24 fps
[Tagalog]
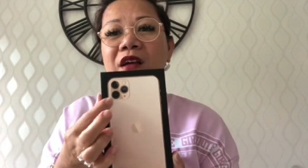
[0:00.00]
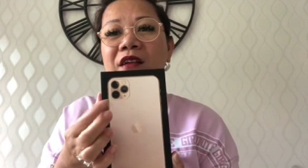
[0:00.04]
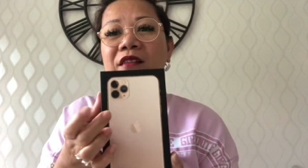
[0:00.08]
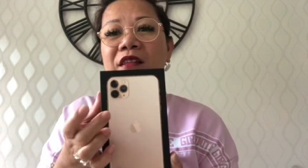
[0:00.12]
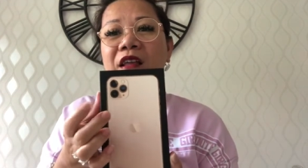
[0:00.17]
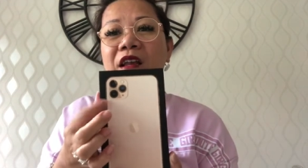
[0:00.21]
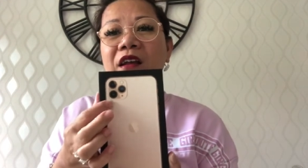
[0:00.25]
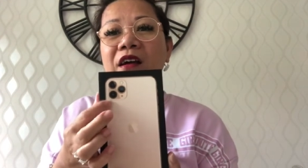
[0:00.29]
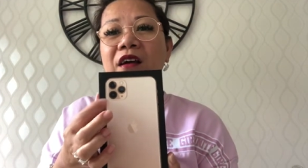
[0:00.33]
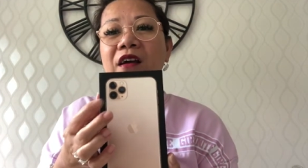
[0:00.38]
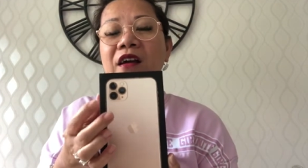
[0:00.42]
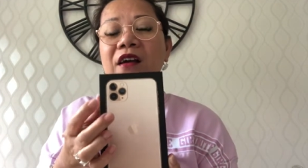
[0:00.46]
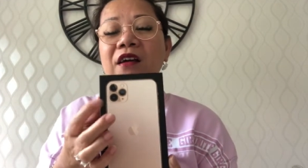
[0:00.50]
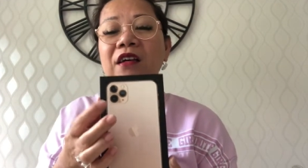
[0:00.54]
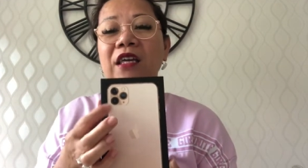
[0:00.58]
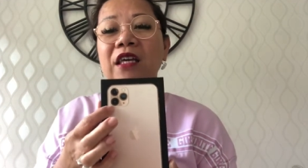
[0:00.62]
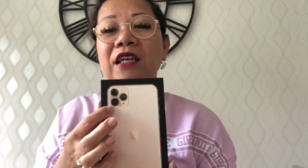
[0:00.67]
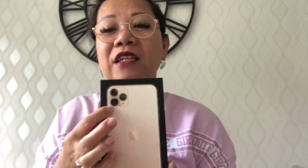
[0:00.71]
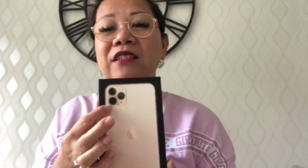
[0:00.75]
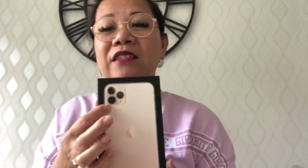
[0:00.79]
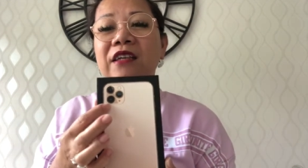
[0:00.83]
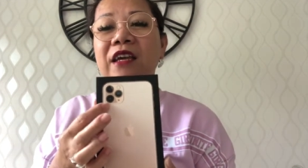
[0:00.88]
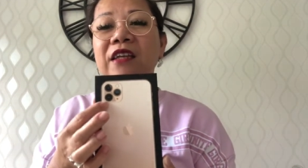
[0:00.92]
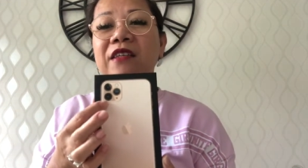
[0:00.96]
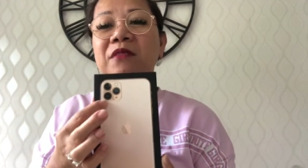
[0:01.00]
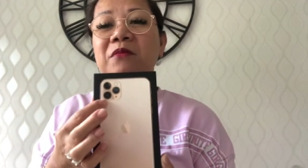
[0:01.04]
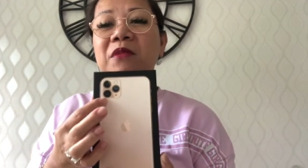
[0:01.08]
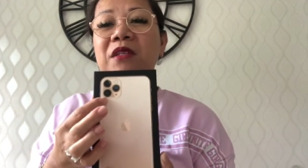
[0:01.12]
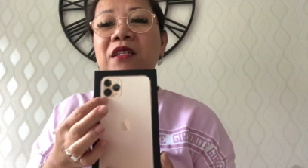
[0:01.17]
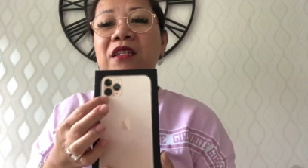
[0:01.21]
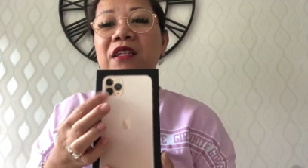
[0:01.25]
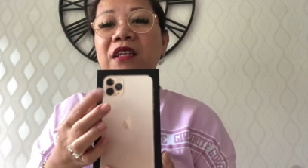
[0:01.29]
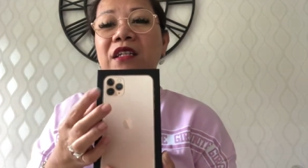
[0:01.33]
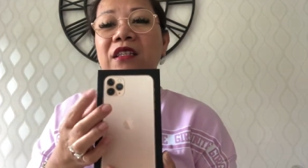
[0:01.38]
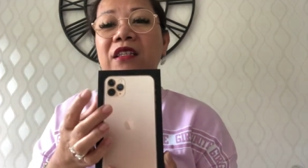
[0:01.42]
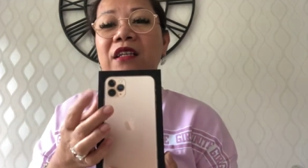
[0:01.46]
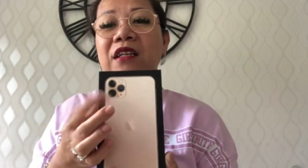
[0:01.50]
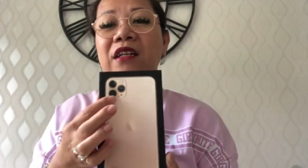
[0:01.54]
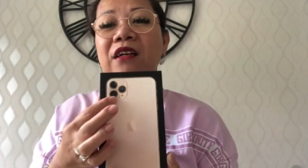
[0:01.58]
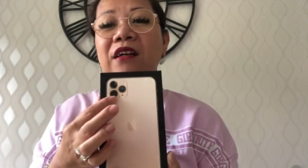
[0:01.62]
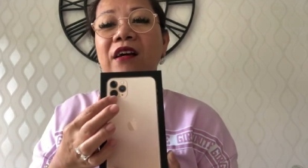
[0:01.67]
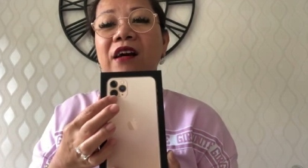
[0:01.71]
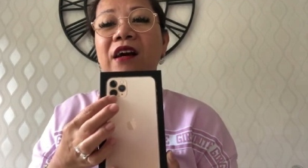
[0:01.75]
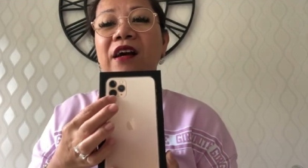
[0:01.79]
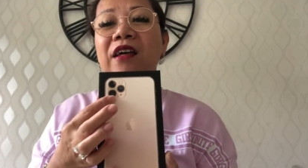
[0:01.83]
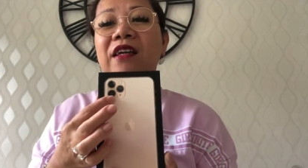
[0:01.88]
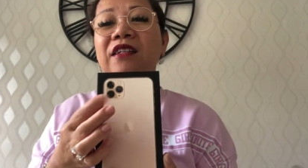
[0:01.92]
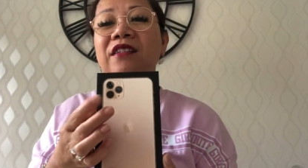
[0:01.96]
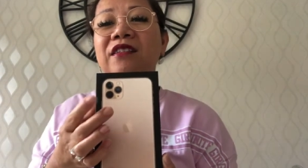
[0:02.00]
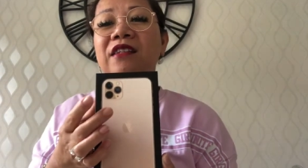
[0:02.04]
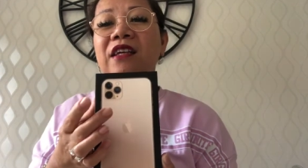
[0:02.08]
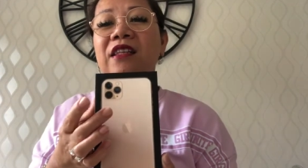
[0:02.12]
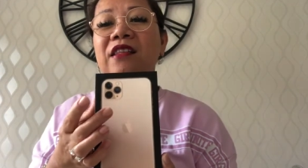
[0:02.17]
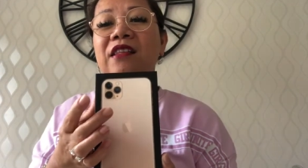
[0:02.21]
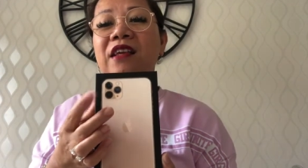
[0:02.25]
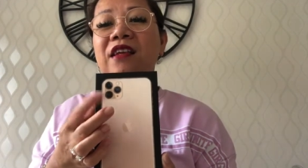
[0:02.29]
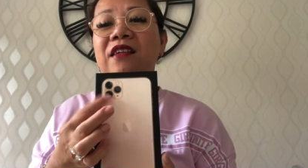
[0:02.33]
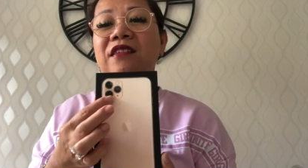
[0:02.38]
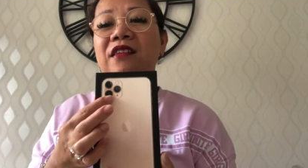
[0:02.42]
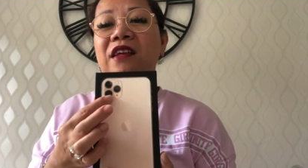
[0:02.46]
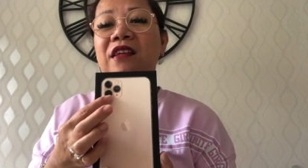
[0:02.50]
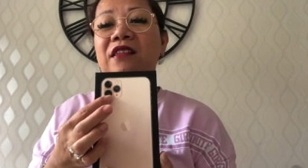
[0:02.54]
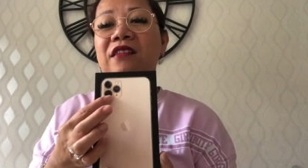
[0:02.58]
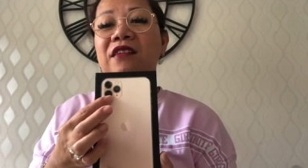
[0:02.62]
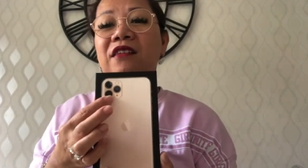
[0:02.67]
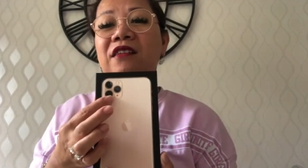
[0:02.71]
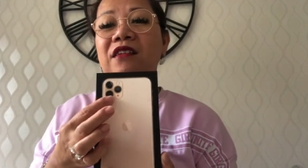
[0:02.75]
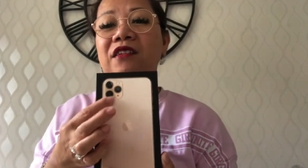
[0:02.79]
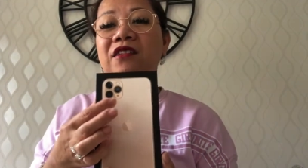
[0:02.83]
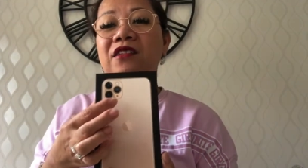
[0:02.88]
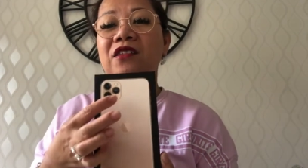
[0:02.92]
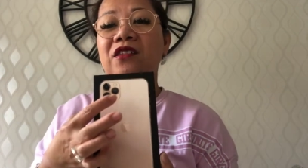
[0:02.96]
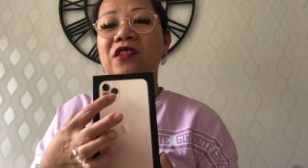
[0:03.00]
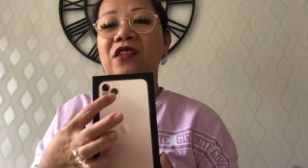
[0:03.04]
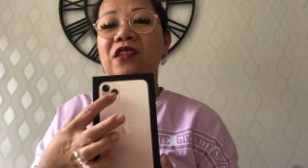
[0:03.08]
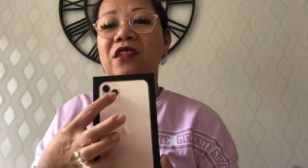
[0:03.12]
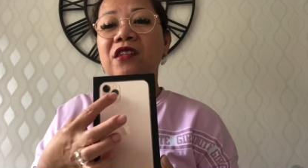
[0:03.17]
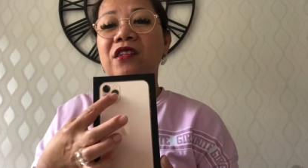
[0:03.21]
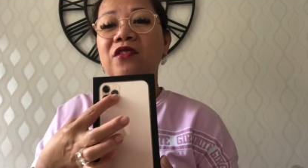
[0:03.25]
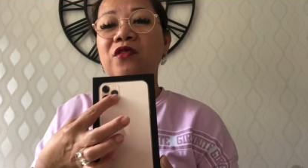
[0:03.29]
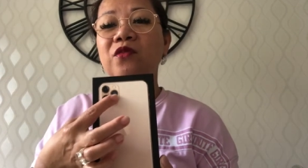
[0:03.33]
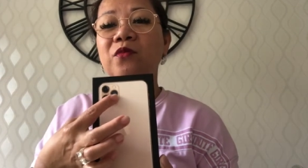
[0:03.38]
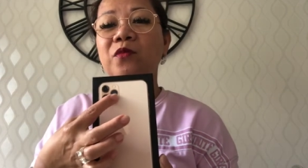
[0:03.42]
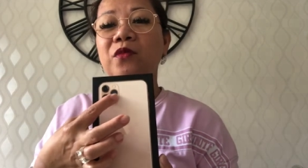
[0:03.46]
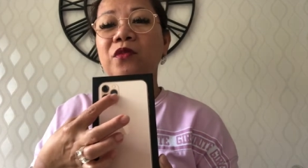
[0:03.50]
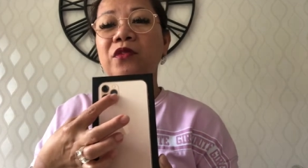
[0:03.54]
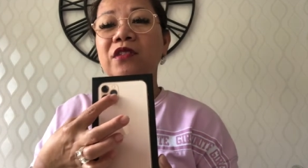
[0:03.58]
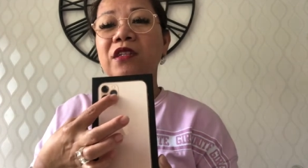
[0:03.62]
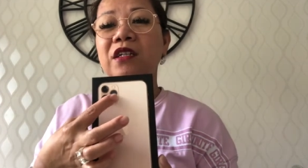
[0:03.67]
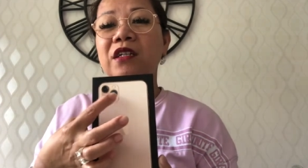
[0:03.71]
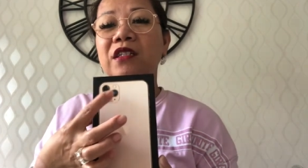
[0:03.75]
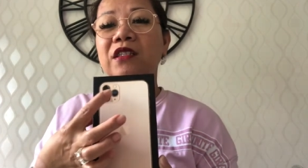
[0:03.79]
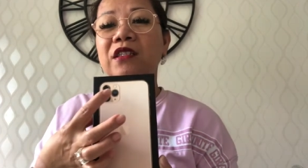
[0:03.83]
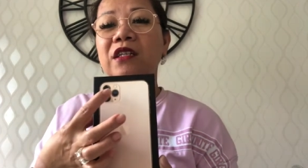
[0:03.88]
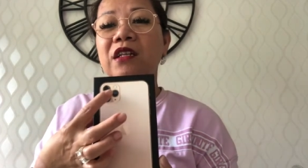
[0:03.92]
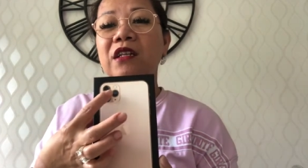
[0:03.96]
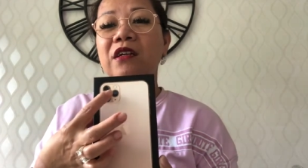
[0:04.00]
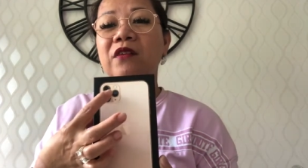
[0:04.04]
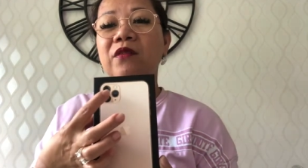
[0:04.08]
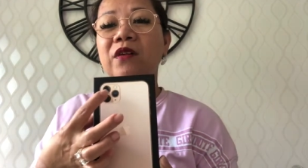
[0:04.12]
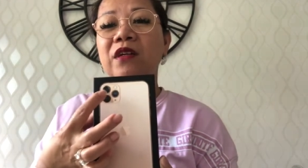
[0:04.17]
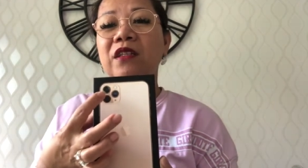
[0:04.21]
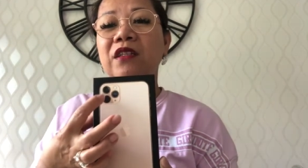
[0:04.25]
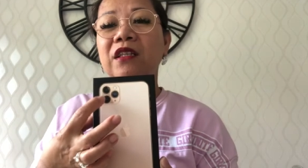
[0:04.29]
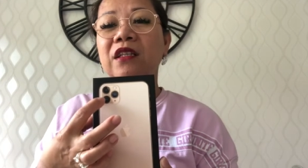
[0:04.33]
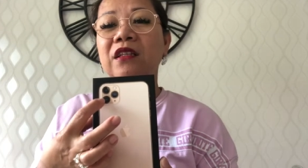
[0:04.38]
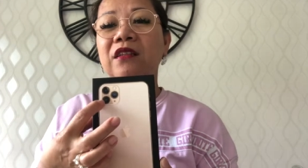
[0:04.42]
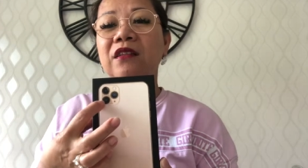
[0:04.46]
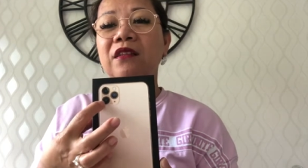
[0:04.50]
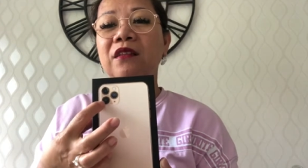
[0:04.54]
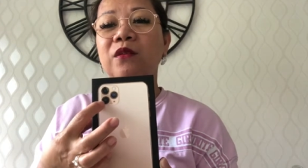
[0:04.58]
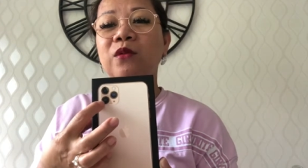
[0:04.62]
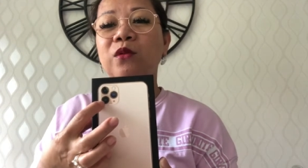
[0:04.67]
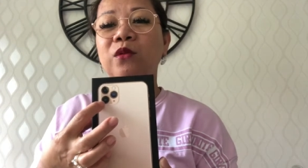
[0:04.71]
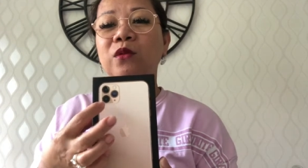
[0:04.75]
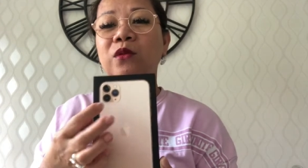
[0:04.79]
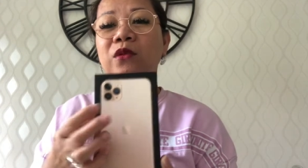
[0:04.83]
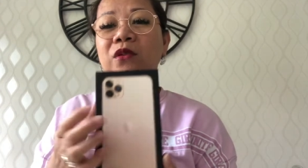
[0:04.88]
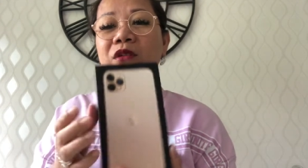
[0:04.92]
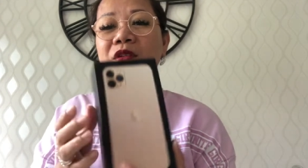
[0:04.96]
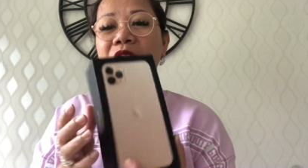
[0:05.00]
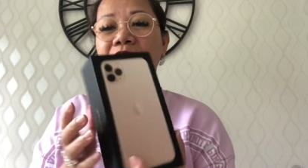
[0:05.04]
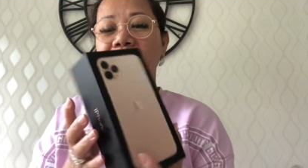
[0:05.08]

Talagang excitement ka talaga. Excite na excited. Kasi tingnan nyo po, sa dalawa, tatlo.